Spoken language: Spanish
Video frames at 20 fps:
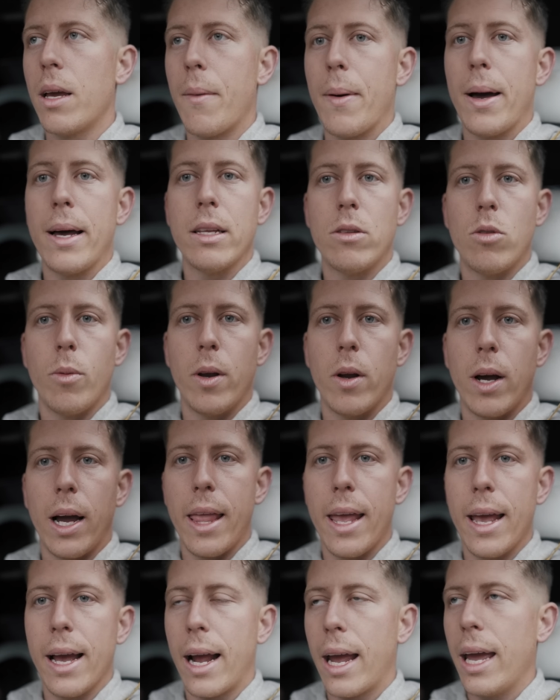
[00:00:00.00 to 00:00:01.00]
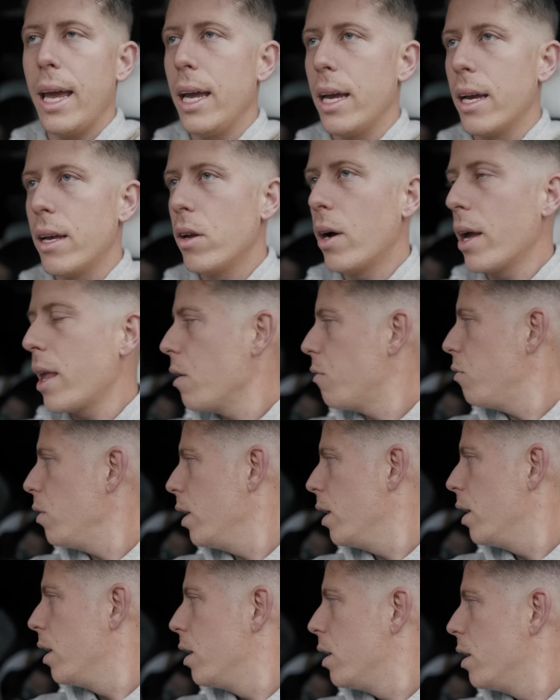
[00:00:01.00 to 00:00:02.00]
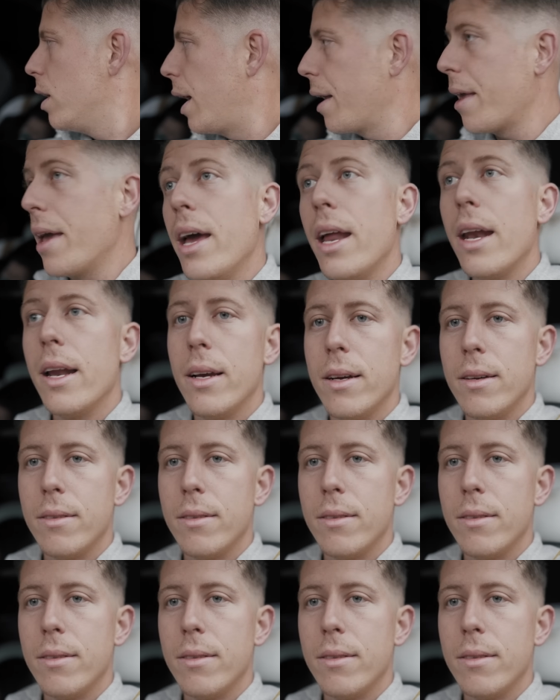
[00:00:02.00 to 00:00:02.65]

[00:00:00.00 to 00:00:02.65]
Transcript: Además, estuvieron ayer aquí, ¿no? Ayer fue, ayer.